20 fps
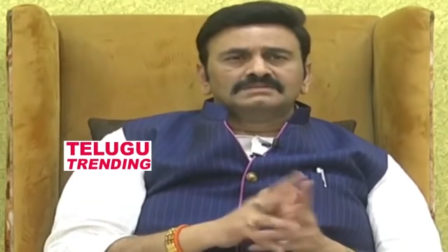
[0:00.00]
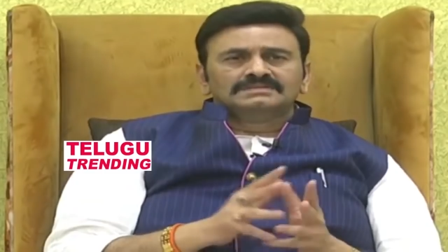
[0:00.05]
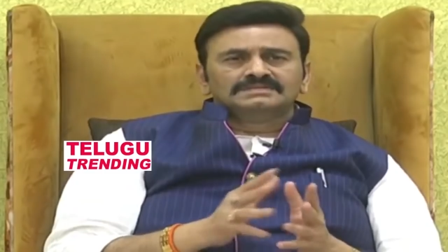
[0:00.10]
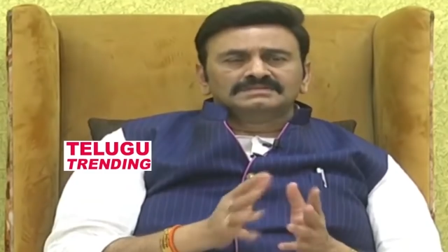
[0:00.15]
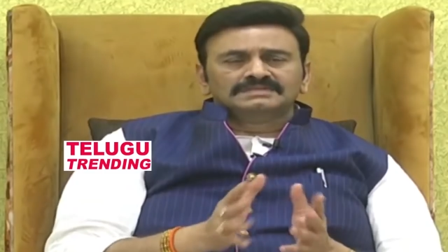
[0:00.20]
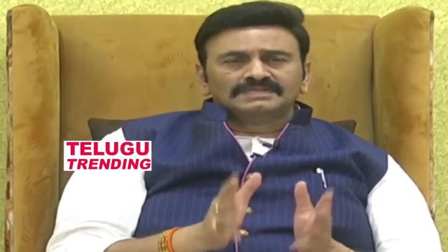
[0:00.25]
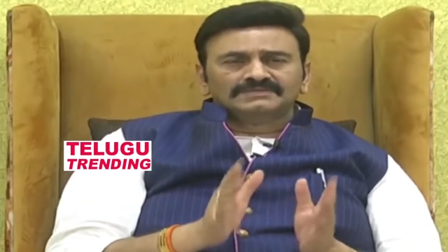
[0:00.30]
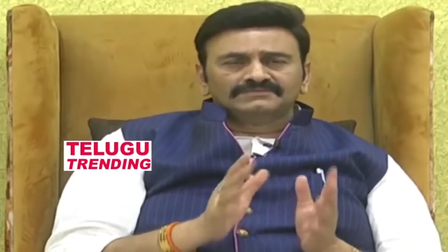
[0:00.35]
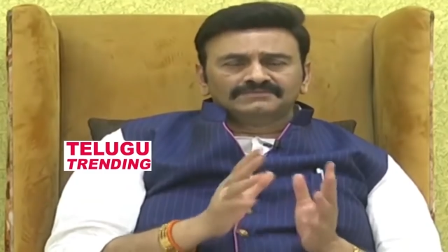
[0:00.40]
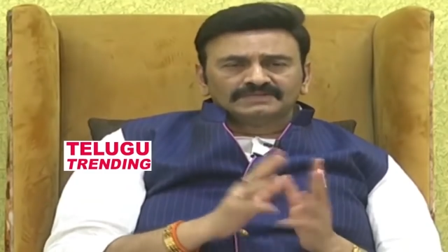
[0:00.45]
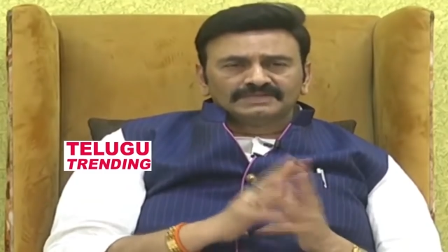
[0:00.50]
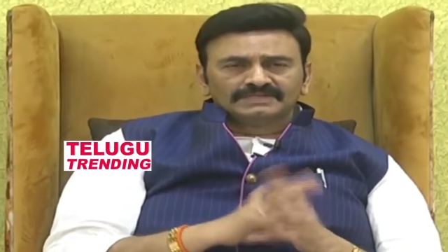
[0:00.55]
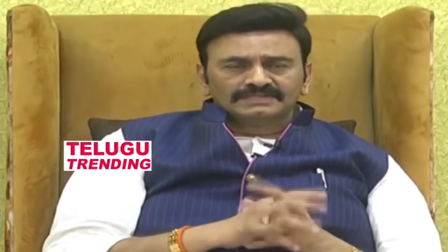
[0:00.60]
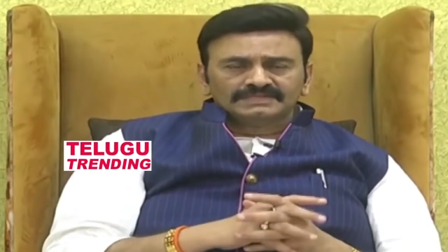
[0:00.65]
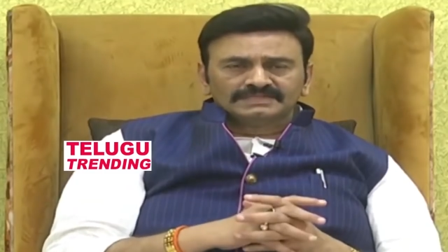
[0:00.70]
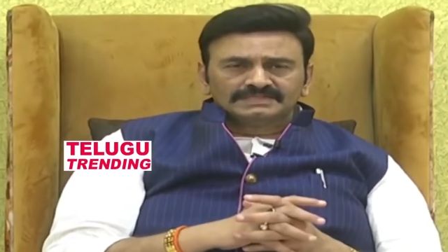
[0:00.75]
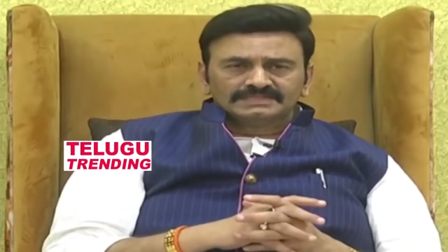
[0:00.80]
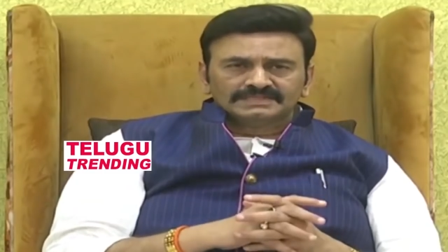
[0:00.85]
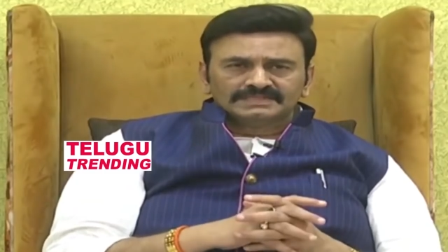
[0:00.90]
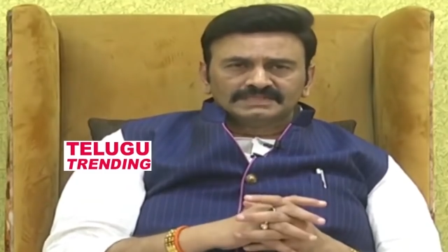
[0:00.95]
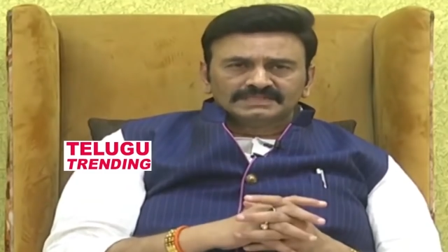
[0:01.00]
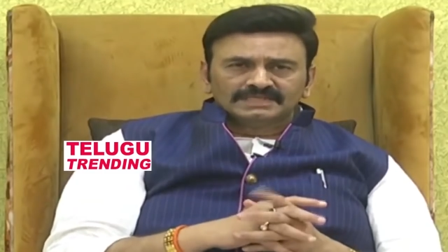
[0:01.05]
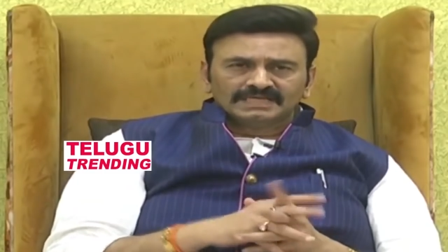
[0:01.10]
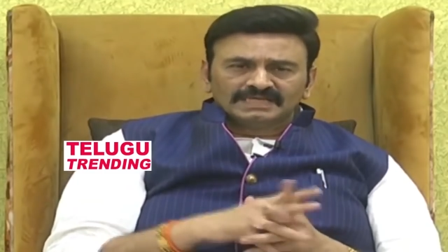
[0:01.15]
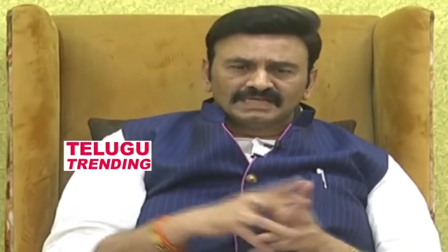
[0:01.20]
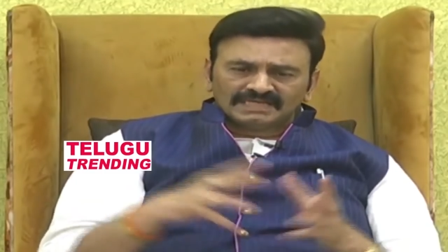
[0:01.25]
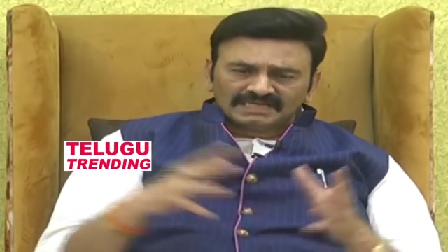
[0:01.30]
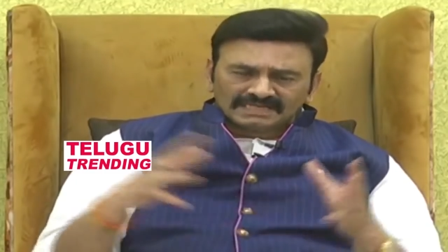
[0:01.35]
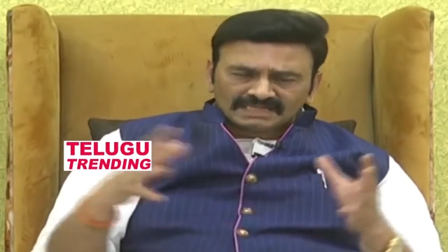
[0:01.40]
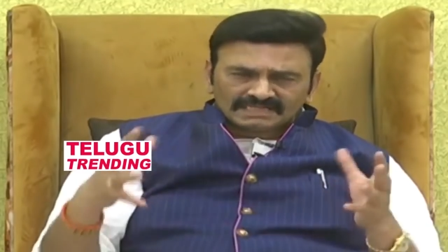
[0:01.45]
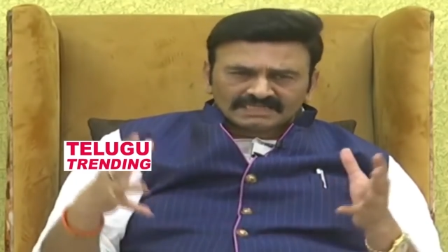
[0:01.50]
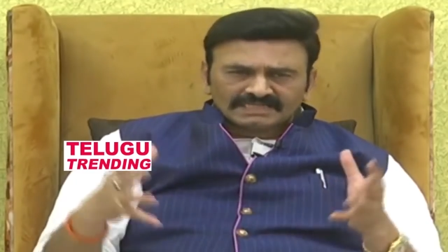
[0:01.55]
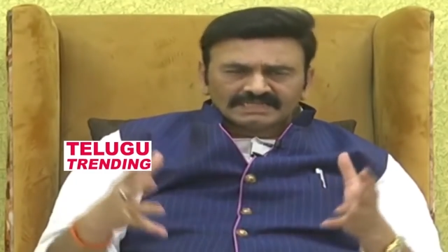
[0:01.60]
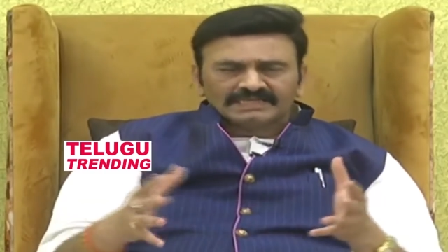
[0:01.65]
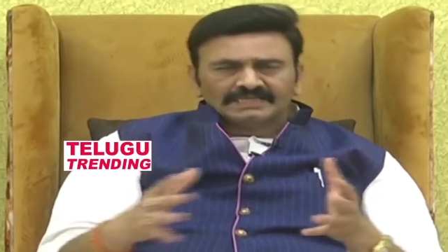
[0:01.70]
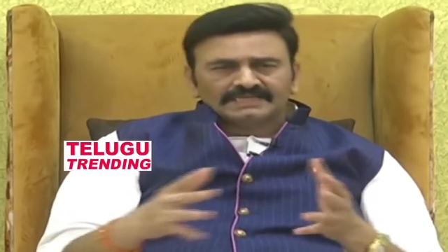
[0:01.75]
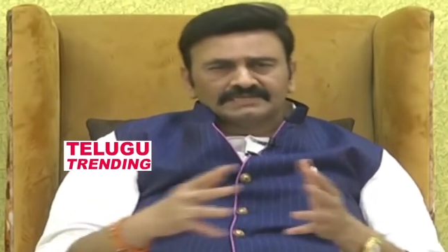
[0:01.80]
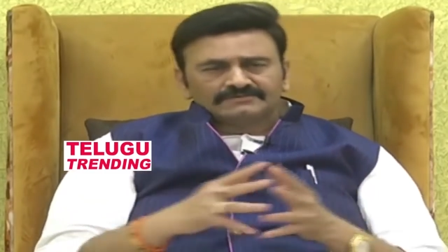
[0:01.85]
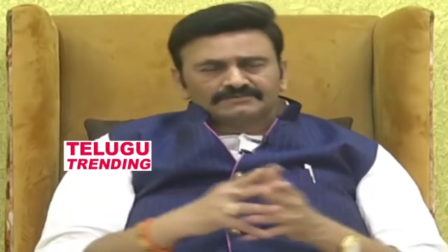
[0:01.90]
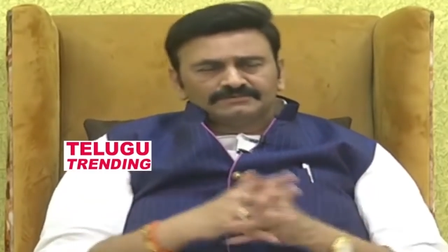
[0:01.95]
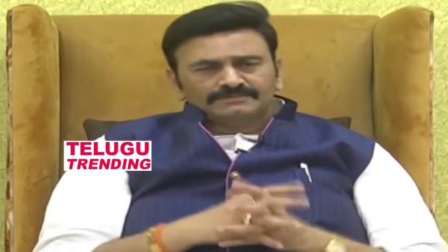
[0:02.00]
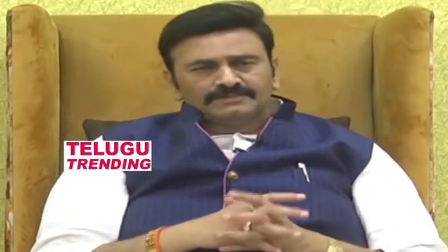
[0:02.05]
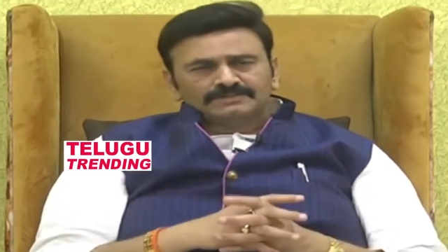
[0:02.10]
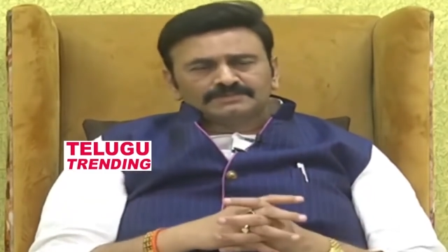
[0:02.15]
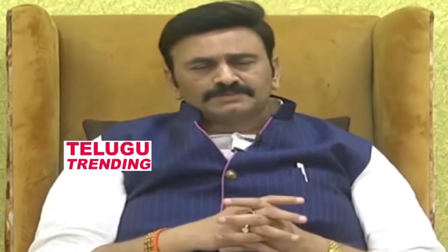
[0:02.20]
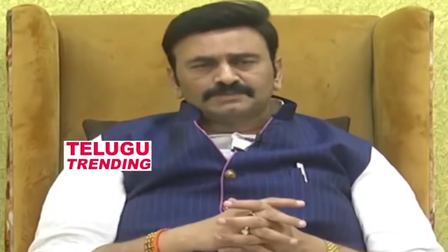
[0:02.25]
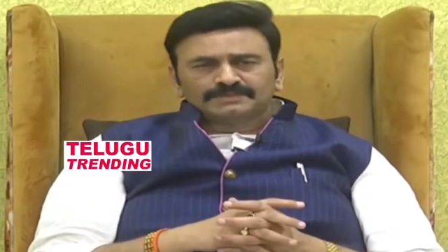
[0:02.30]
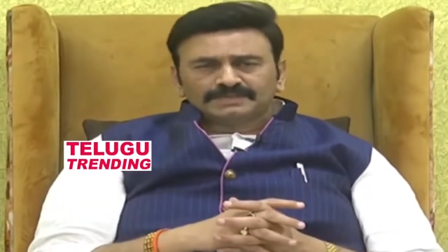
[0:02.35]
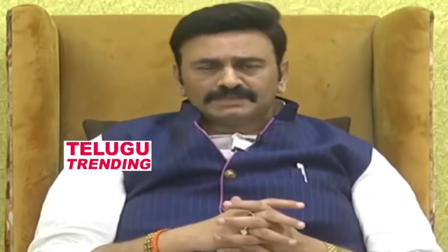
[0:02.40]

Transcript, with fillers: డీసల్ఫరైజేషన్ అని అలా రకరకాల ఎక్విప్మెంట్స్